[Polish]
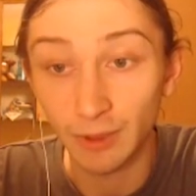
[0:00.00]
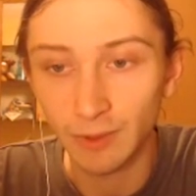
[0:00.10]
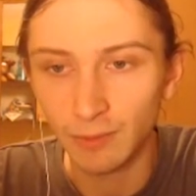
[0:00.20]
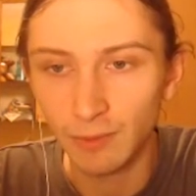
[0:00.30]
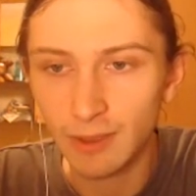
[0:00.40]

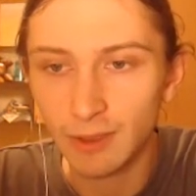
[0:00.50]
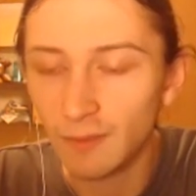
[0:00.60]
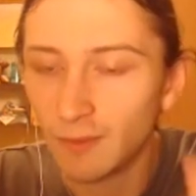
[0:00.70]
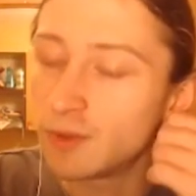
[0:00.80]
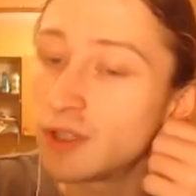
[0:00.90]
Posługi? Czy
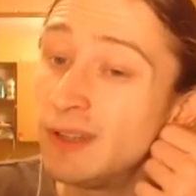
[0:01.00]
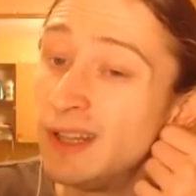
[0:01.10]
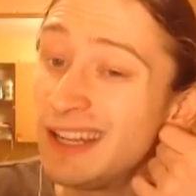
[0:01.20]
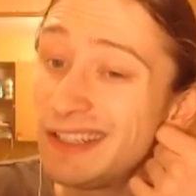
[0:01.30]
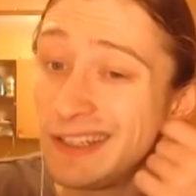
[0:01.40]
on mnie może
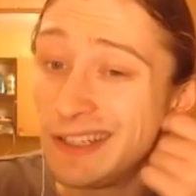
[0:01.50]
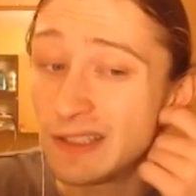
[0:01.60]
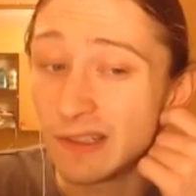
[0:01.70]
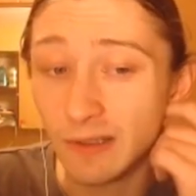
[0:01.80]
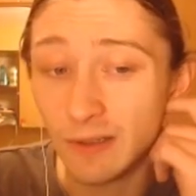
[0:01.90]
wyleczyć, czy
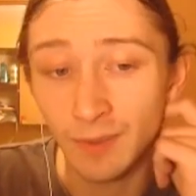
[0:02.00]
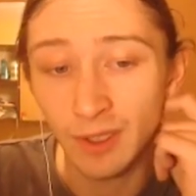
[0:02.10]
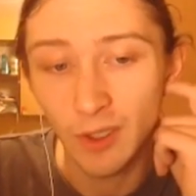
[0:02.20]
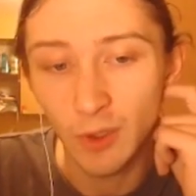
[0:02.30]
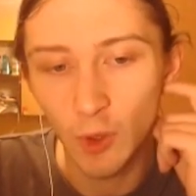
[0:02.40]
co on
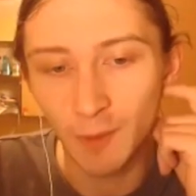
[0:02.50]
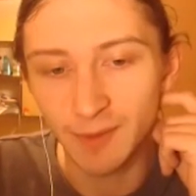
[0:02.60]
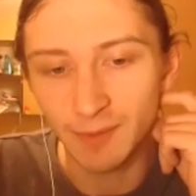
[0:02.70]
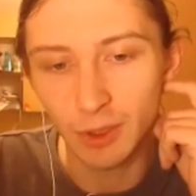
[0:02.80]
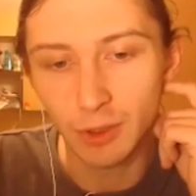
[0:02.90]
robi? Chłop,
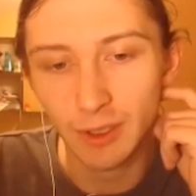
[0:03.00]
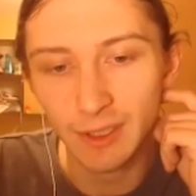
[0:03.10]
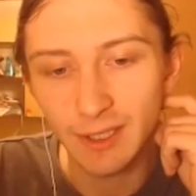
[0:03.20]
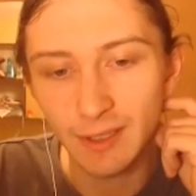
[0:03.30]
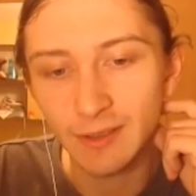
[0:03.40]

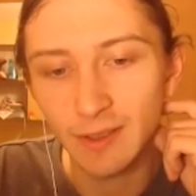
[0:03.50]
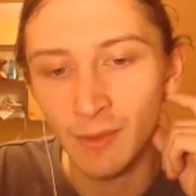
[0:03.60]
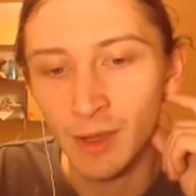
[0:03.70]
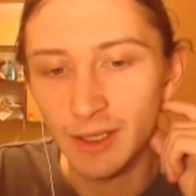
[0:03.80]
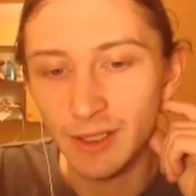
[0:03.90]
zmęczony
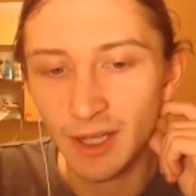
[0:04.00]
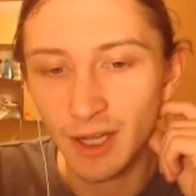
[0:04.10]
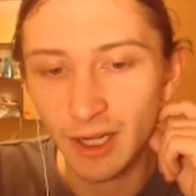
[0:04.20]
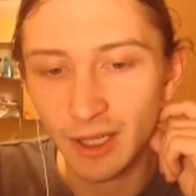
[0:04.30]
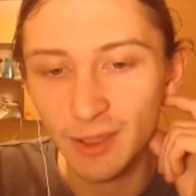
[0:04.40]
jestem.
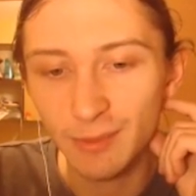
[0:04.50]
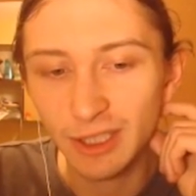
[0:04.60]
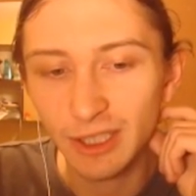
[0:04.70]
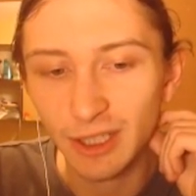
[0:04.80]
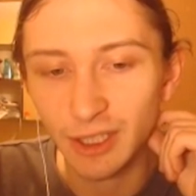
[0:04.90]
Jak nie
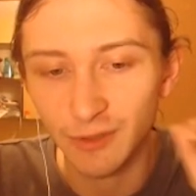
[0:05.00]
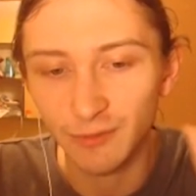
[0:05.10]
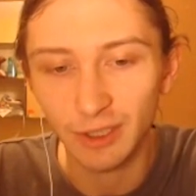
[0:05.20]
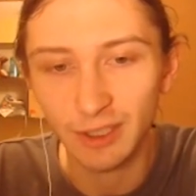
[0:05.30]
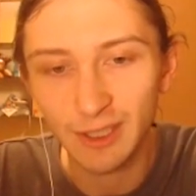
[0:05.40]
macie jakiejś
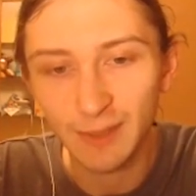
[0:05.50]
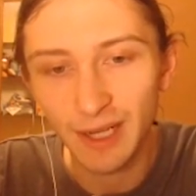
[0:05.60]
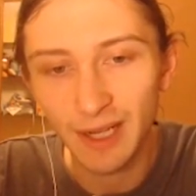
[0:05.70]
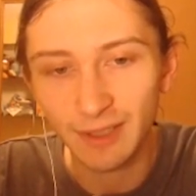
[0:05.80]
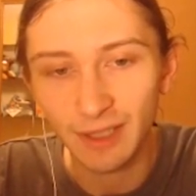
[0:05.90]
ważnej
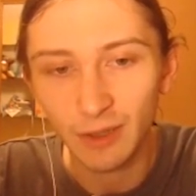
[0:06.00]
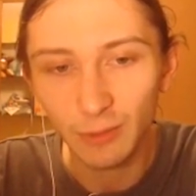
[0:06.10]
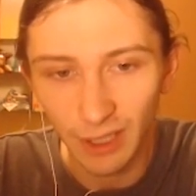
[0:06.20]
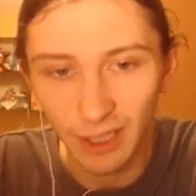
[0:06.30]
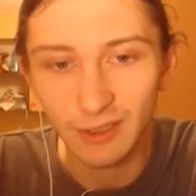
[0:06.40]
sprawy,
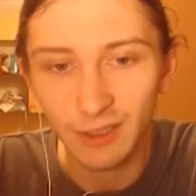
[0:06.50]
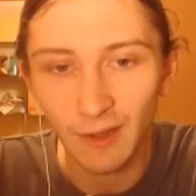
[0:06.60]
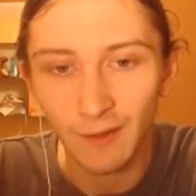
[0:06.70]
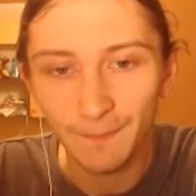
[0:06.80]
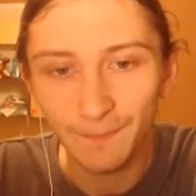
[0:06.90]
tu
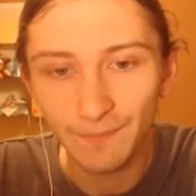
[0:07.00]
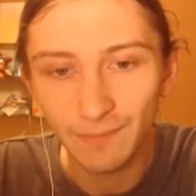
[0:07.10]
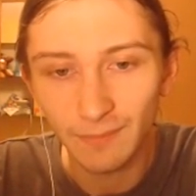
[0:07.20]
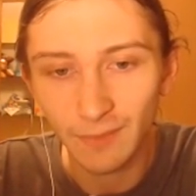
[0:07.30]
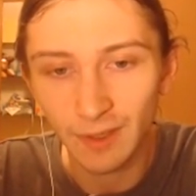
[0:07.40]
idźcie
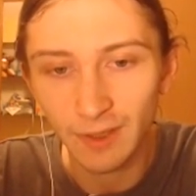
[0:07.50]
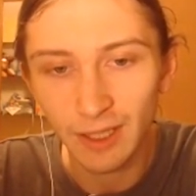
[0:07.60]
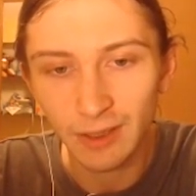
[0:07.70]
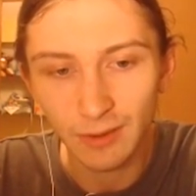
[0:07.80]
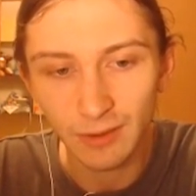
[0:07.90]

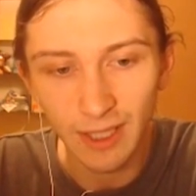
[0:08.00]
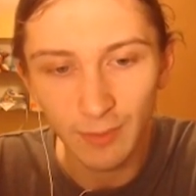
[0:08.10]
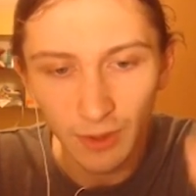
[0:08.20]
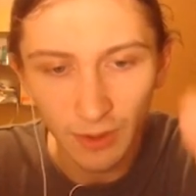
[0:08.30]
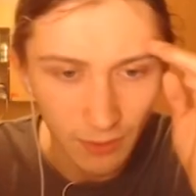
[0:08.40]
też? To
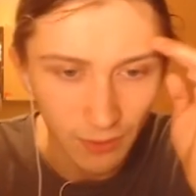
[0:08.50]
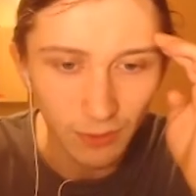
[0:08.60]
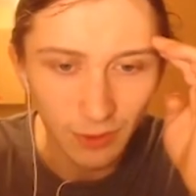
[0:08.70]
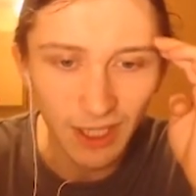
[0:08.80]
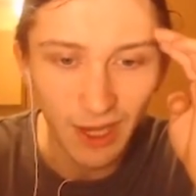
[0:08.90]
samo?
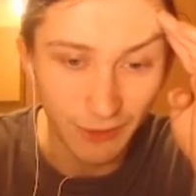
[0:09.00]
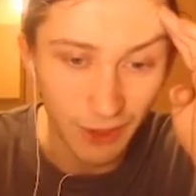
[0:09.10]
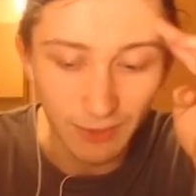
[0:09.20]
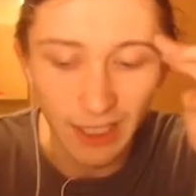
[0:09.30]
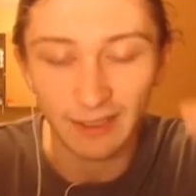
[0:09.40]

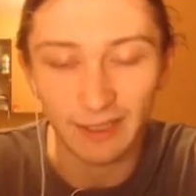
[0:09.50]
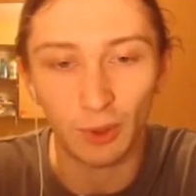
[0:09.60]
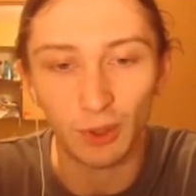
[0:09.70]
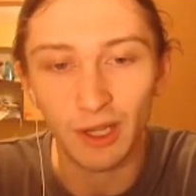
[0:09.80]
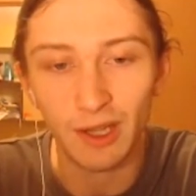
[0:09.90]
Zostawcie mnie
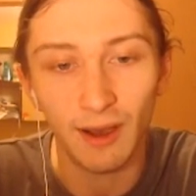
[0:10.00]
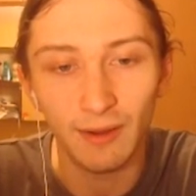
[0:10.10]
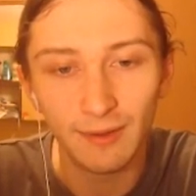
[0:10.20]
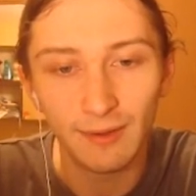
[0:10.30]
spokoja!